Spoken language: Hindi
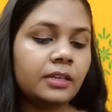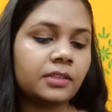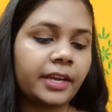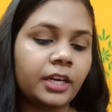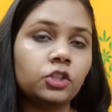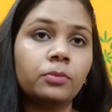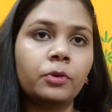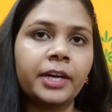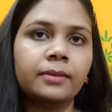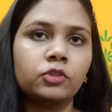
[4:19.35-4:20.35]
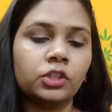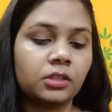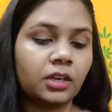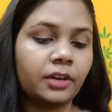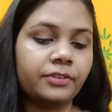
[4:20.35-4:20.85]
सेकेंड जो प्रोडक्ट मुझे
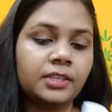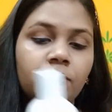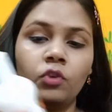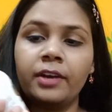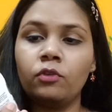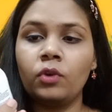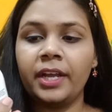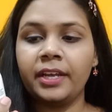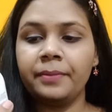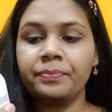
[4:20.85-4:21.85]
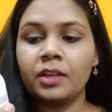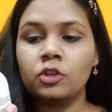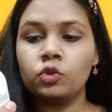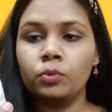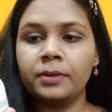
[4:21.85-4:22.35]
इनका रिसीव हुआ है वो है ये
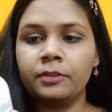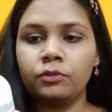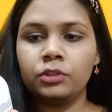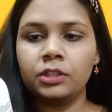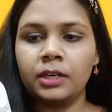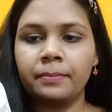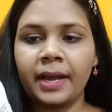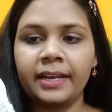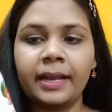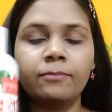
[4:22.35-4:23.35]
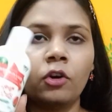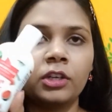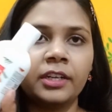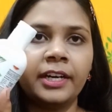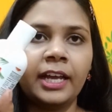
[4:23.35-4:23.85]
सुपर फूड का माई ग्लैम
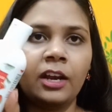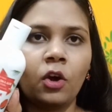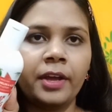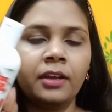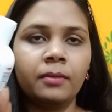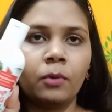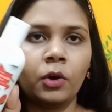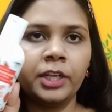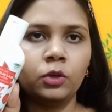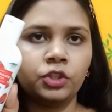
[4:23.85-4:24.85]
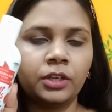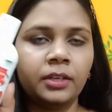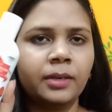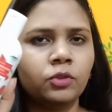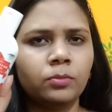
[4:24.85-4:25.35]
वाटर एंड एलॉय बॉडी लोशन
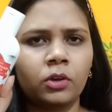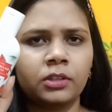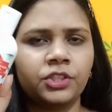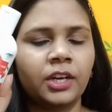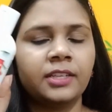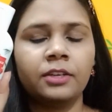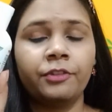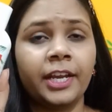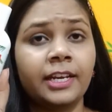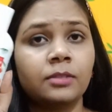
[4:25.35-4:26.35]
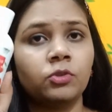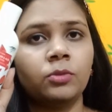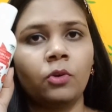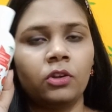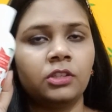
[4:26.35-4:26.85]
ये मुझे बहुत अच्छा लगा इसकी फ्रेगनेंस मुझे
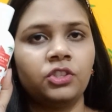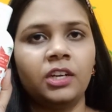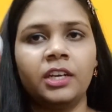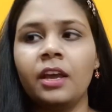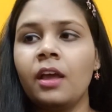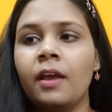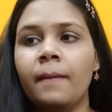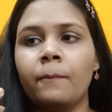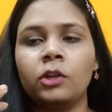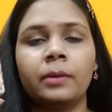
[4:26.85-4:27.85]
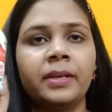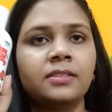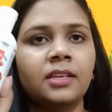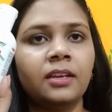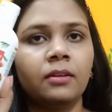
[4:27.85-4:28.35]
बहुत अच्छी लगी है बहुत
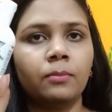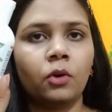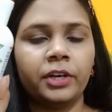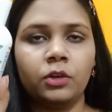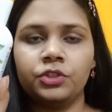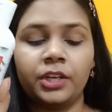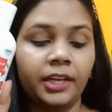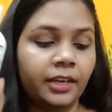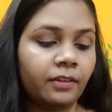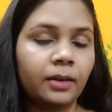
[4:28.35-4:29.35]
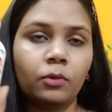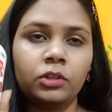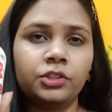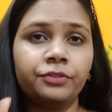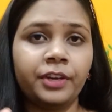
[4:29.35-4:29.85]
अमेजिंग बॉडी लोशन है ये वाला बहुत
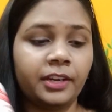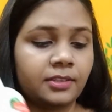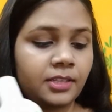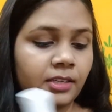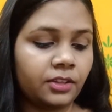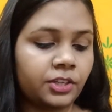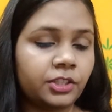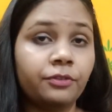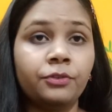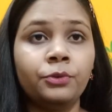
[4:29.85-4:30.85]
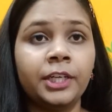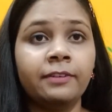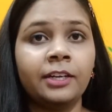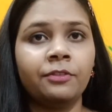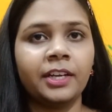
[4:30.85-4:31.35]
अच्छी फ्रेगनेंस है इसके अंदर से फ्रूटी
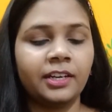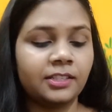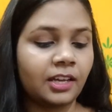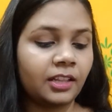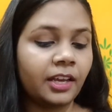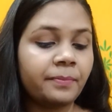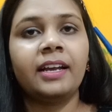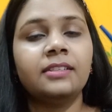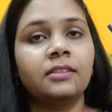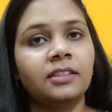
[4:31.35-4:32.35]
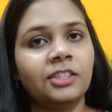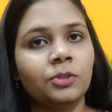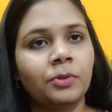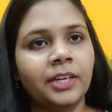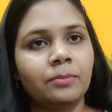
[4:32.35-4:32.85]
वाली फ्रेगनेंस आती है गाइस थर्ड जो
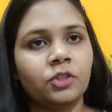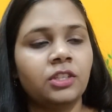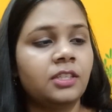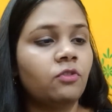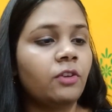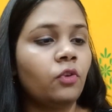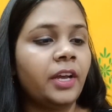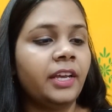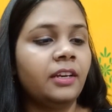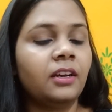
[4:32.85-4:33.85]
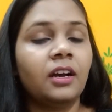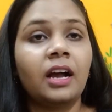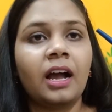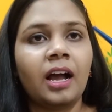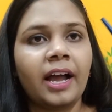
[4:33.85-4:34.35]
प्रोडक्ट मुझे रिसीव हुआ है वो है ये इनका
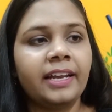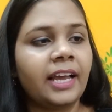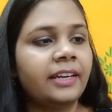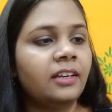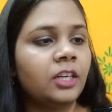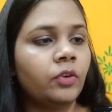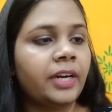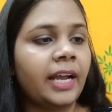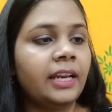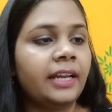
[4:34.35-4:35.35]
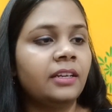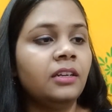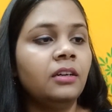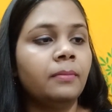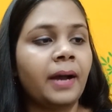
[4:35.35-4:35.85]
आई लाइनर लिक्विड आई लाइनर
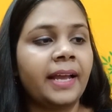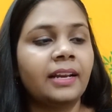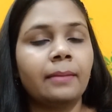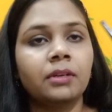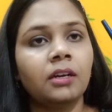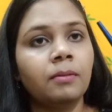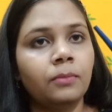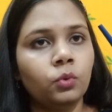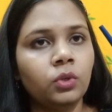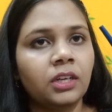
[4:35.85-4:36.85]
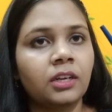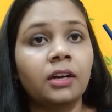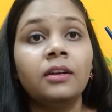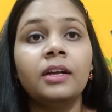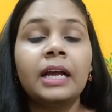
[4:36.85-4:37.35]
माई ग्लैम का ब्लू कलर का